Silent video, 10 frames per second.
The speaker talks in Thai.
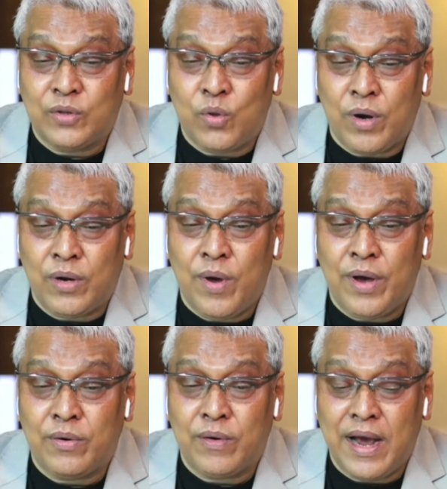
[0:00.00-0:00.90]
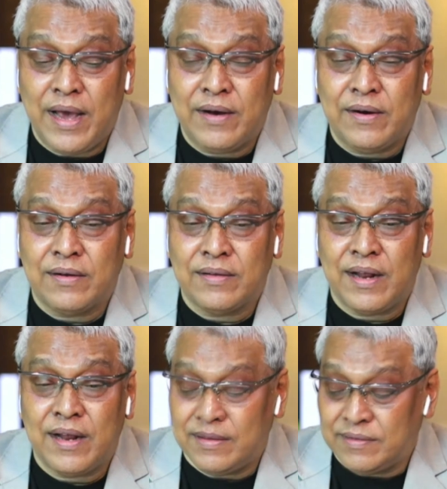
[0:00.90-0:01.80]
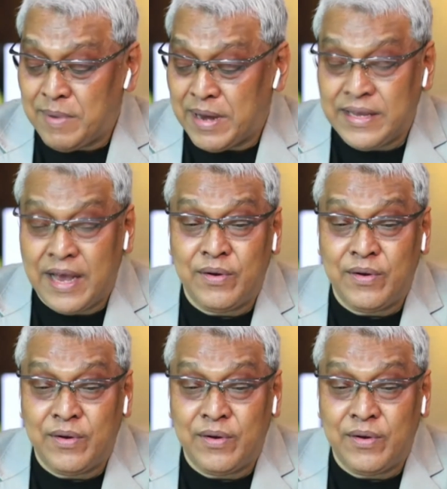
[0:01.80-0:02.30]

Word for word: ตรวจด้วยคนไข้เขาก็จะได้สบายใจ